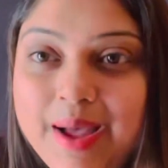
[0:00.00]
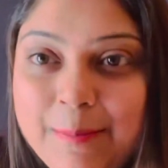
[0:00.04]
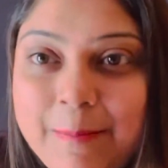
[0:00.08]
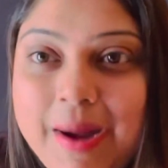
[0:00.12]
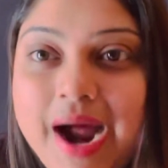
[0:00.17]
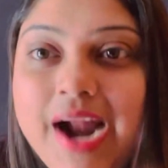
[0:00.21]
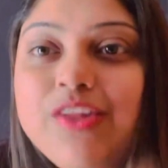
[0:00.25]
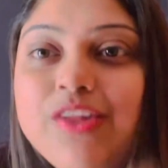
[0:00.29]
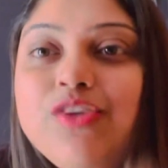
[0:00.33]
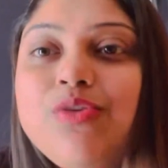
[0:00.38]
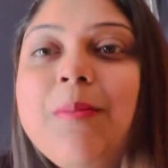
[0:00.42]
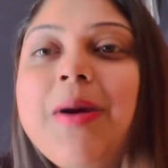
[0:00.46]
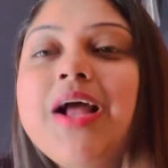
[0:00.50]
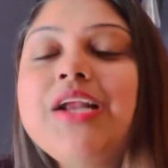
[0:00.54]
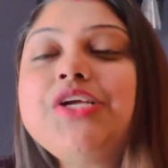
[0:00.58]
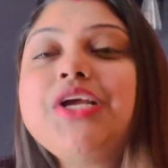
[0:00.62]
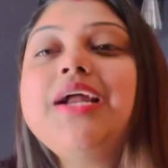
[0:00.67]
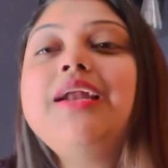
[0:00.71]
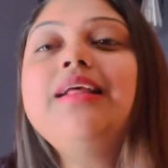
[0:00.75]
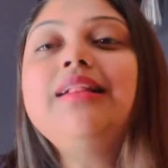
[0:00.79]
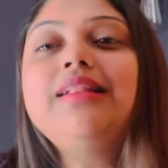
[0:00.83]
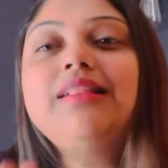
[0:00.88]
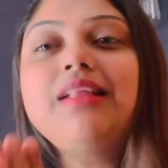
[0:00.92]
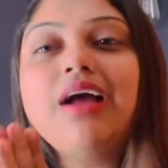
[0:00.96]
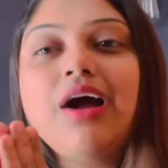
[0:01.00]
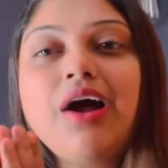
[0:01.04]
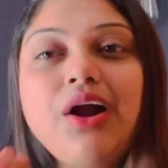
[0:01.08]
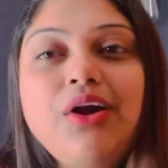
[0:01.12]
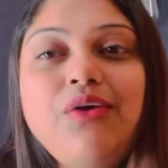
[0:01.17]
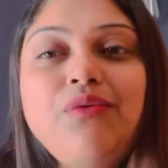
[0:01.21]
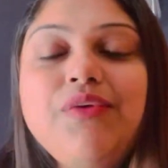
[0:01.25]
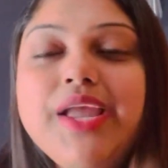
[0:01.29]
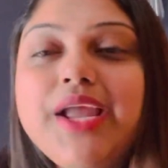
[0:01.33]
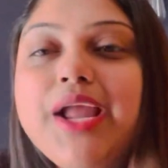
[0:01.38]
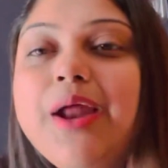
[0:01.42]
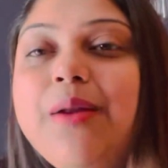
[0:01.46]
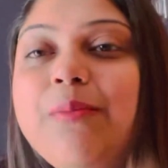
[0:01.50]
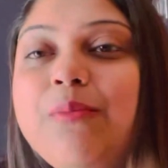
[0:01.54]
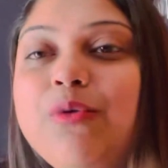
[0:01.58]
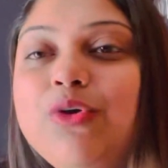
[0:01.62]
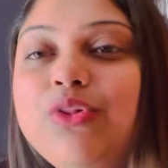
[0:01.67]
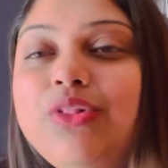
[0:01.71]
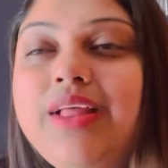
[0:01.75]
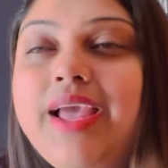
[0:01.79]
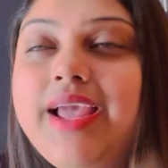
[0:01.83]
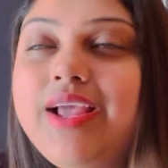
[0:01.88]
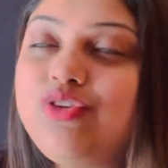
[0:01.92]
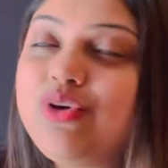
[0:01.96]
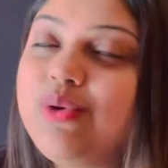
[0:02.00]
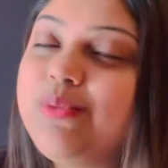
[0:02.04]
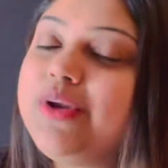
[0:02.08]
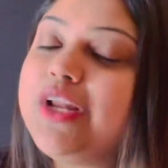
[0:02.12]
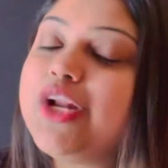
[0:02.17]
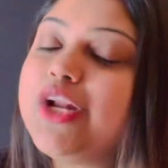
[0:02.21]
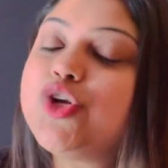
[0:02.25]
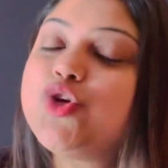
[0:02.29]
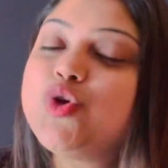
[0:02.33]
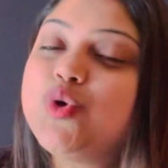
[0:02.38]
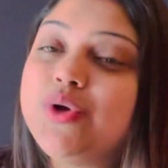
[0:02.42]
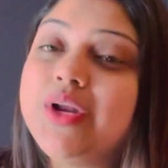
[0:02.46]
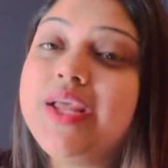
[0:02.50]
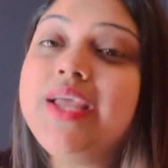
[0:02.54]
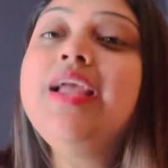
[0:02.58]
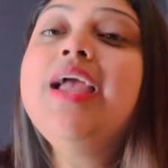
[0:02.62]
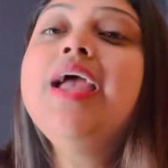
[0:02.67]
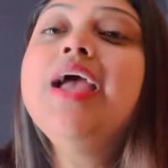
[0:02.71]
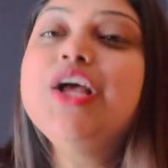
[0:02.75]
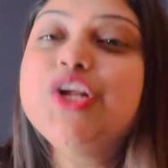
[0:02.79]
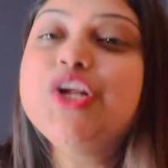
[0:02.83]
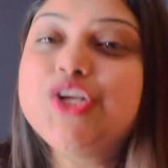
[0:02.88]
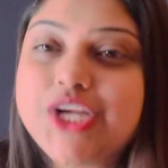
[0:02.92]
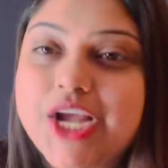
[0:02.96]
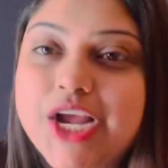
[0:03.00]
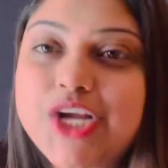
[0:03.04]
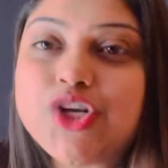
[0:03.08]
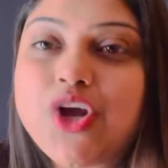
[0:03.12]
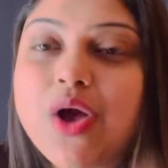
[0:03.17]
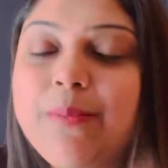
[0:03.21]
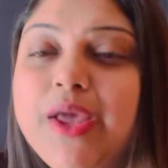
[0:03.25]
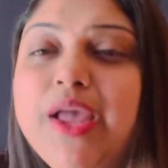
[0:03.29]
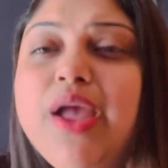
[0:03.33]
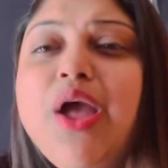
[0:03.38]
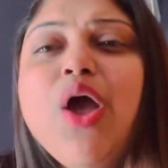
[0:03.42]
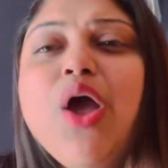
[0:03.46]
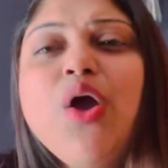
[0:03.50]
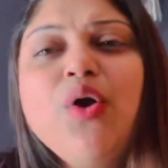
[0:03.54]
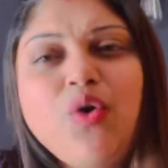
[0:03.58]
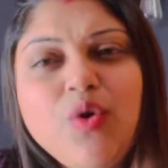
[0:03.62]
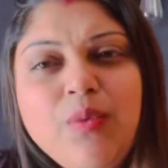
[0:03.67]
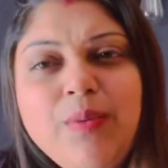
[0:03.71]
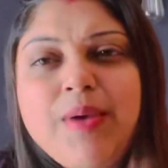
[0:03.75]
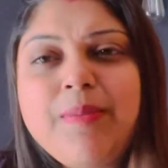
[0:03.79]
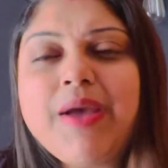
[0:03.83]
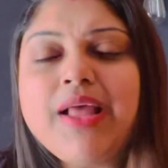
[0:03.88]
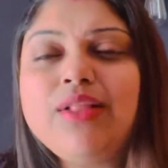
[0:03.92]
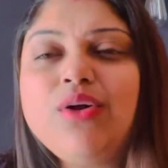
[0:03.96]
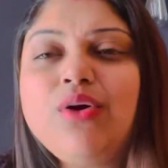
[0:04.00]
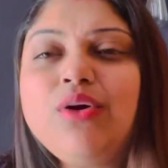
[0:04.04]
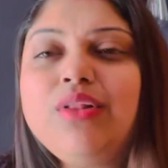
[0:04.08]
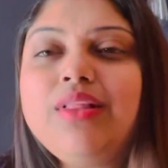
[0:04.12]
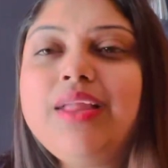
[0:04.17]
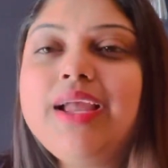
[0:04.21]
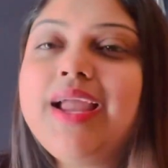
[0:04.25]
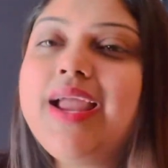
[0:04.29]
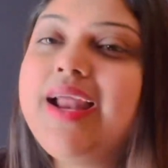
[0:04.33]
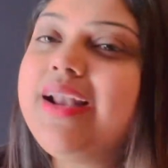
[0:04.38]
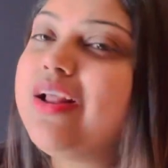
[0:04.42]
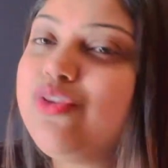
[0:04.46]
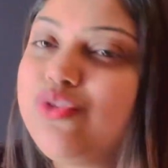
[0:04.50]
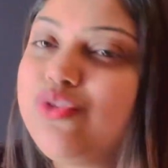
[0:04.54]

মার্চ মাসের থার্ড উইকের দিনের মধ্যে এই ছবিটার শুটিং শেষ হবে খুবই ভেতর থেকে এটা